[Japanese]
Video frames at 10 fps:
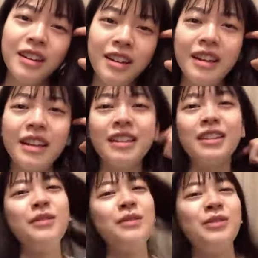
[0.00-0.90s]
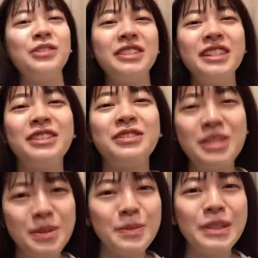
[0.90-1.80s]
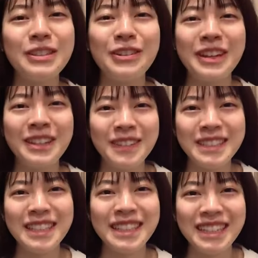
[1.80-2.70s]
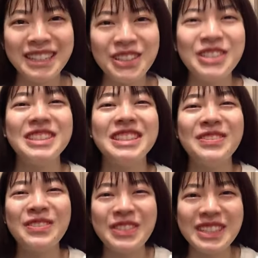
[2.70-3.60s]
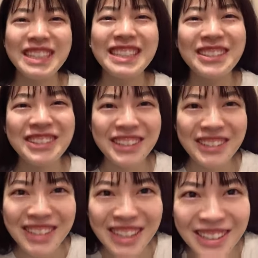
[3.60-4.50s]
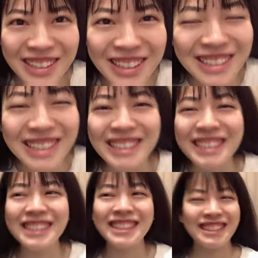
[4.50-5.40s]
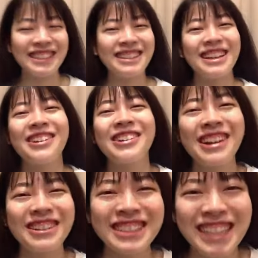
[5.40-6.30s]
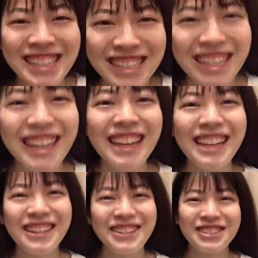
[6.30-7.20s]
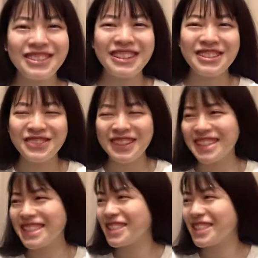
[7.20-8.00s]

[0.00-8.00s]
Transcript: はい AKB48 チームエイト愛媛県代表チーム42の高岡高岡薫ですよろしくお願いします